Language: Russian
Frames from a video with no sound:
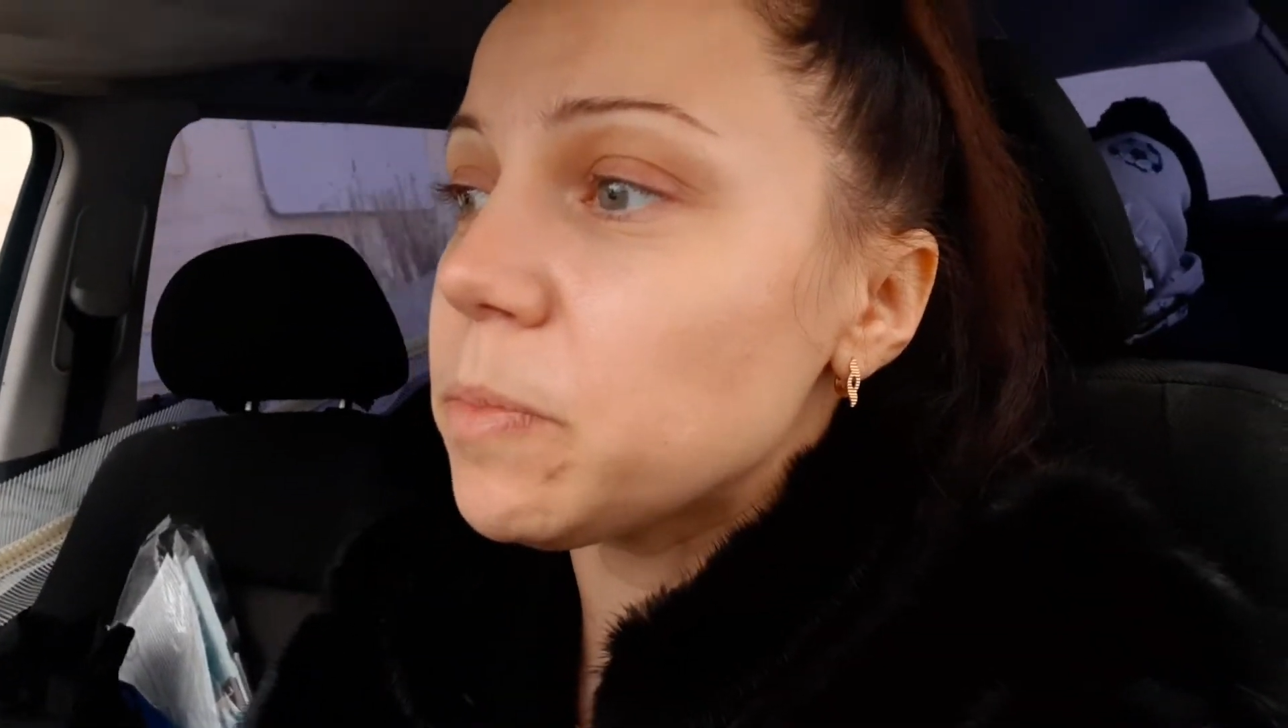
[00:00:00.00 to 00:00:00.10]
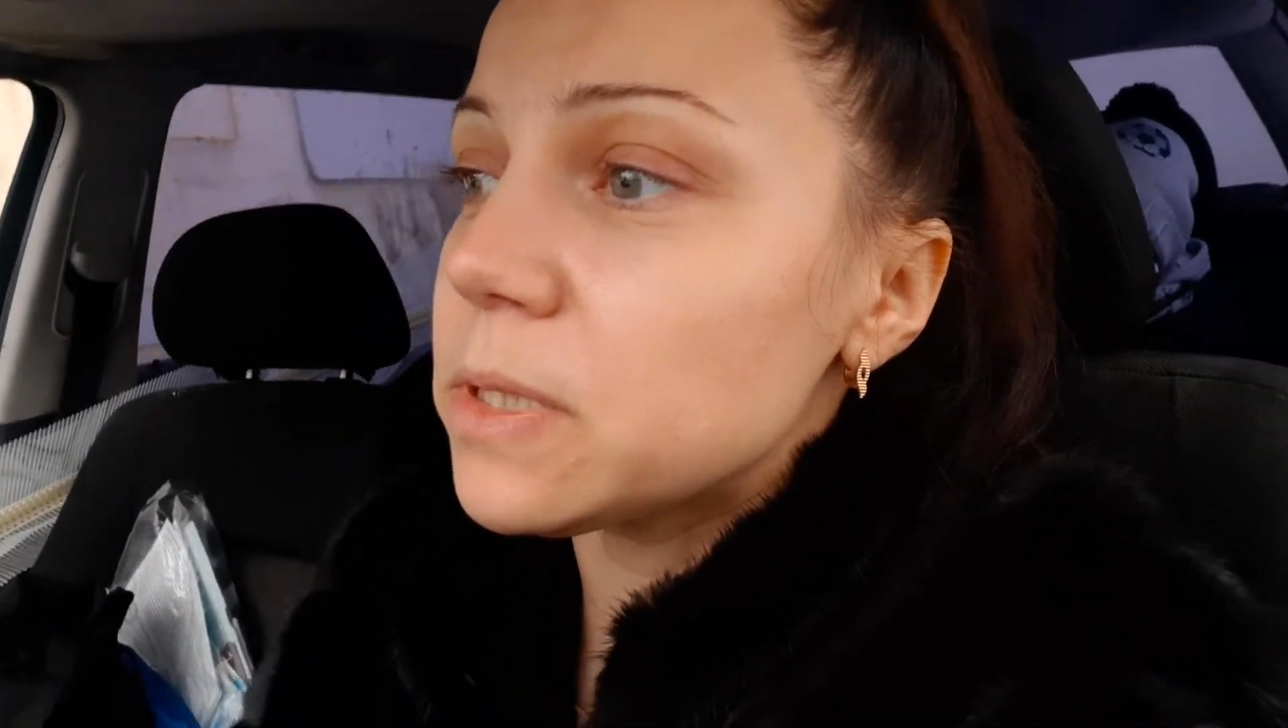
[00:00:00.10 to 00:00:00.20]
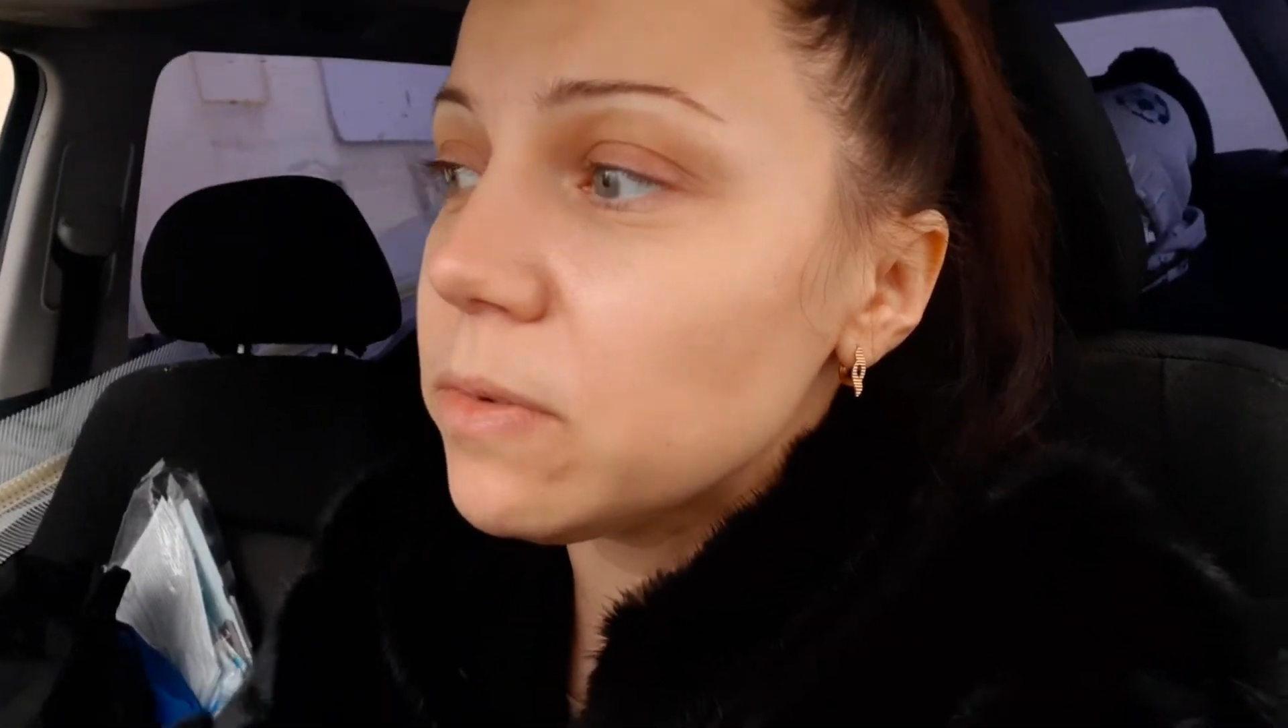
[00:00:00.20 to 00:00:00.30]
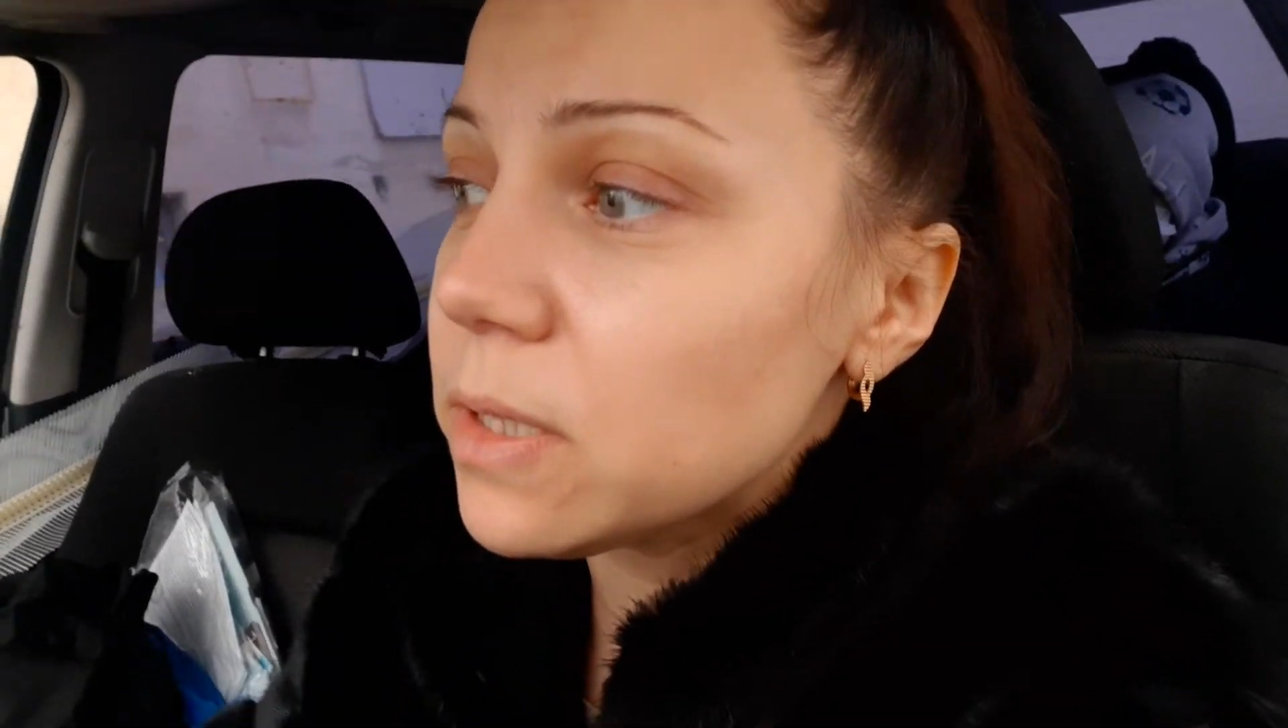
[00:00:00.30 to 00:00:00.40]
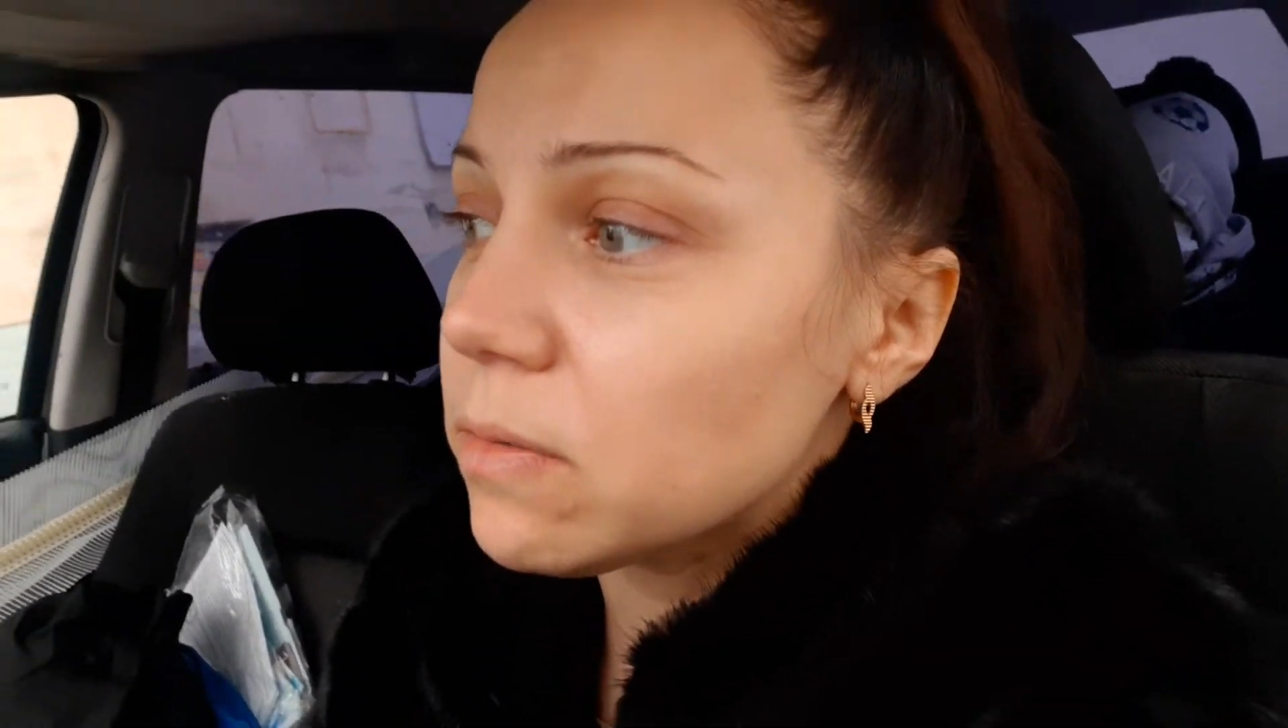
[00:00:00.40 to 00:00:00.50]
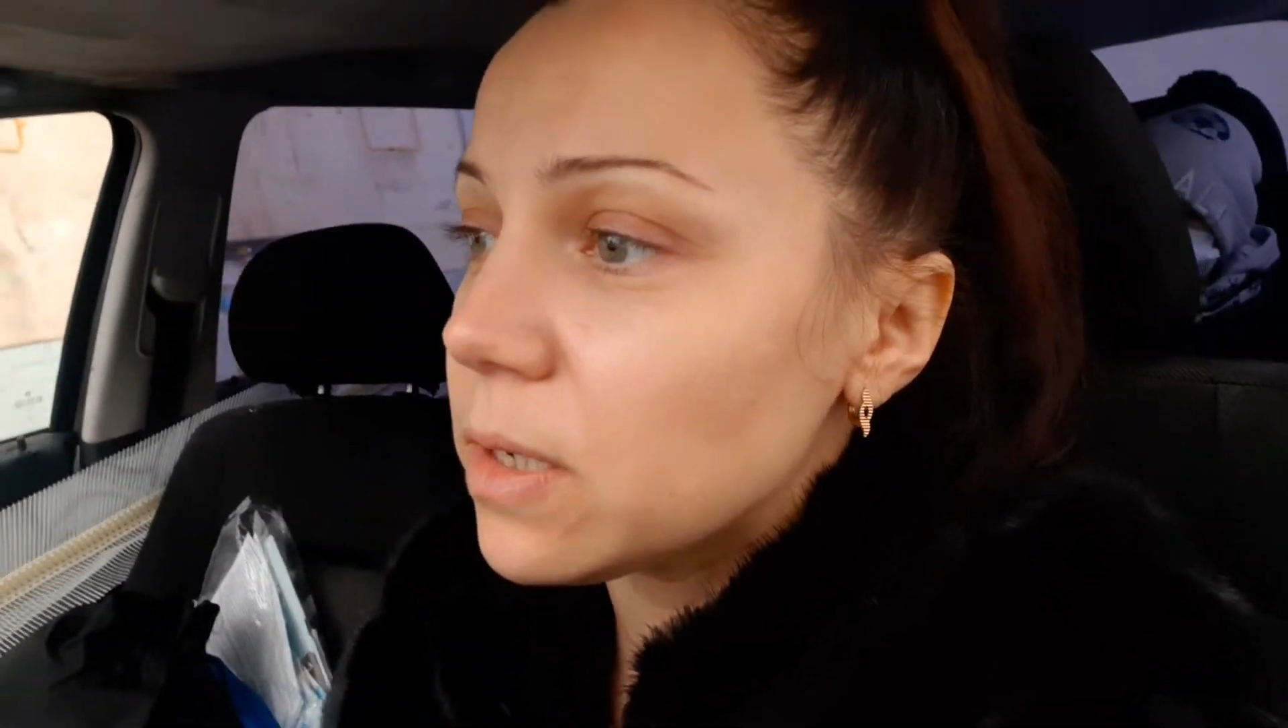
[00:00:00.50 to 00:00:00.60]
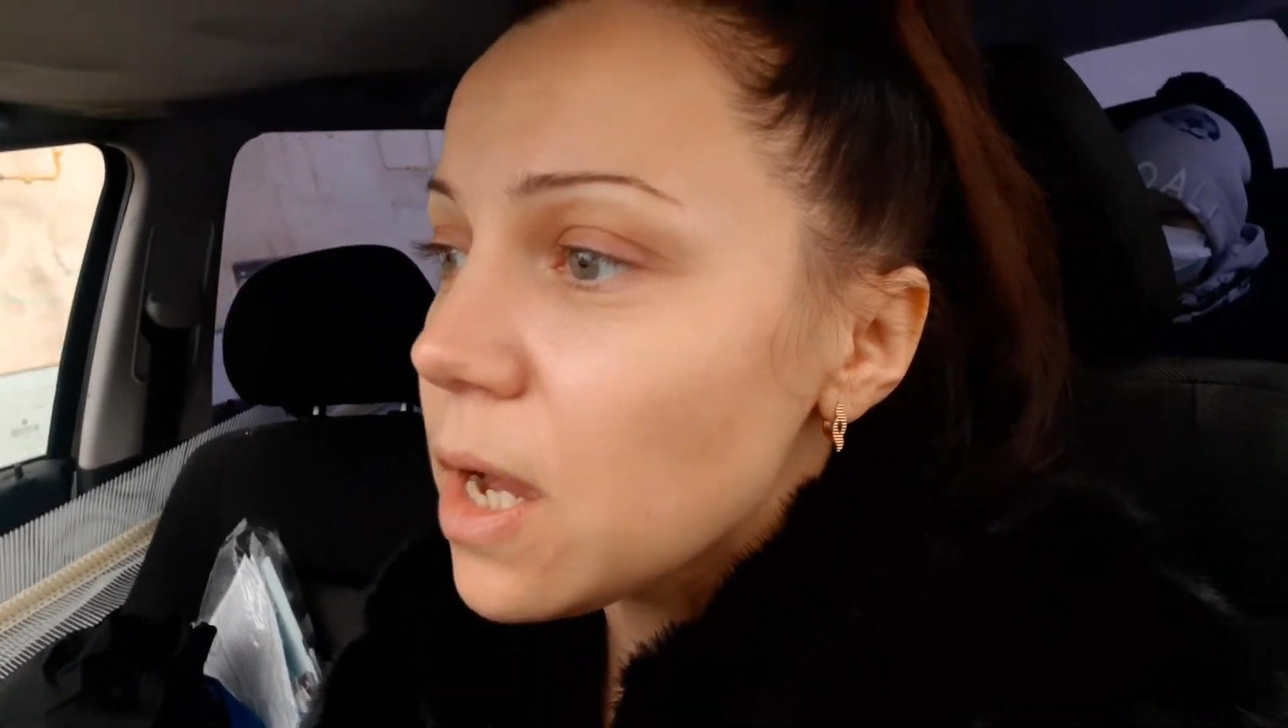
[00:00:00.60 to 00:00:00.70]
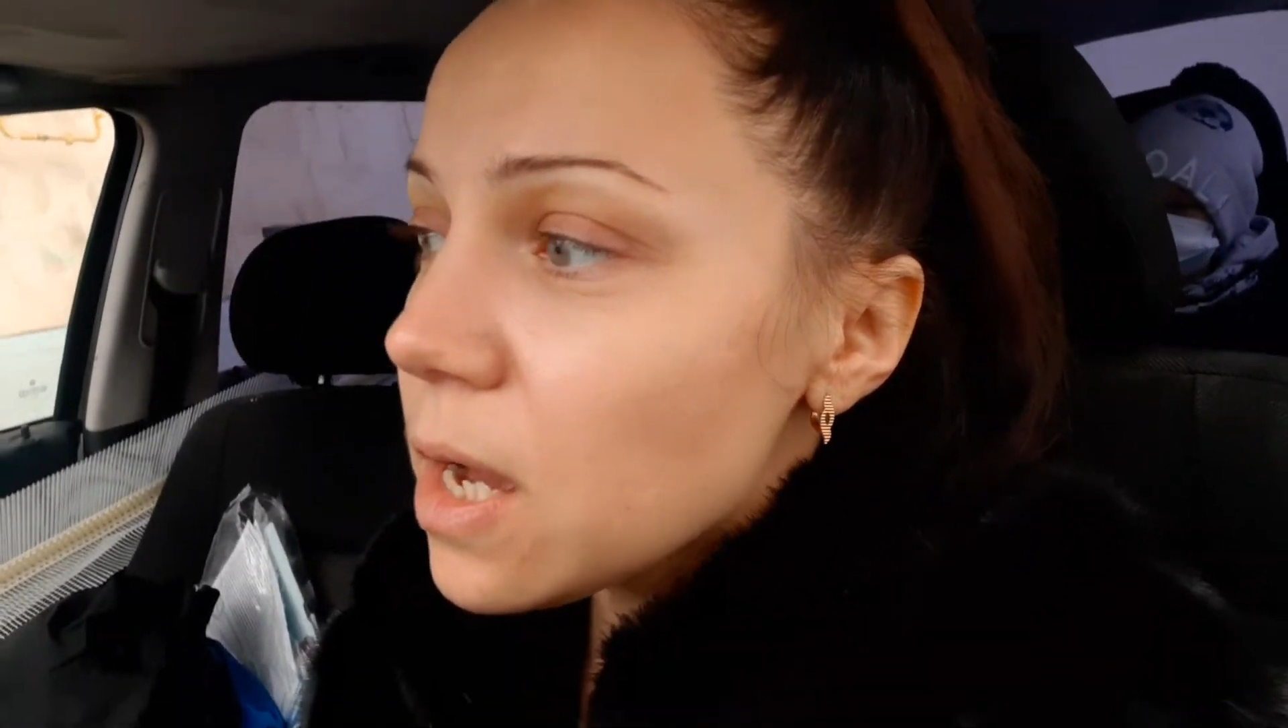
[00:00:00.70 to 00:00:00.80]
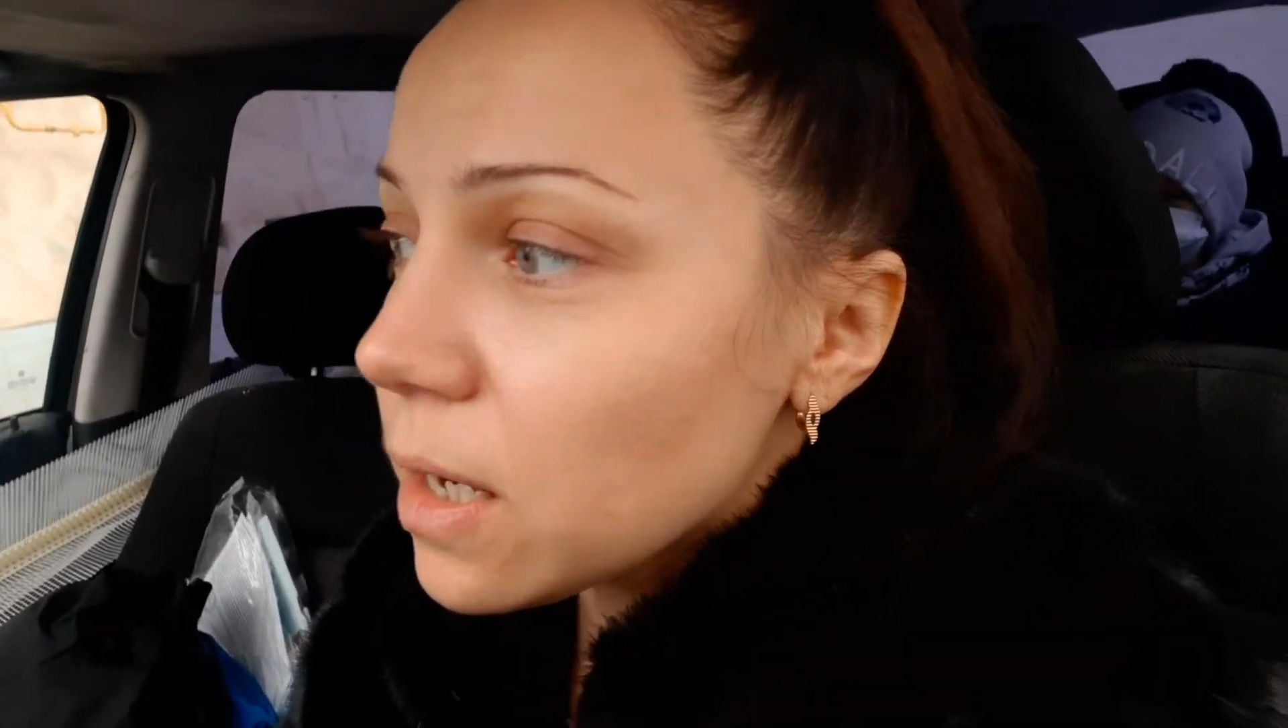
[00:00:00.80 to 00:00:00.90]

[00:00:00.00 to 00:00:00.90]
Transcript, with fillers: посоветовали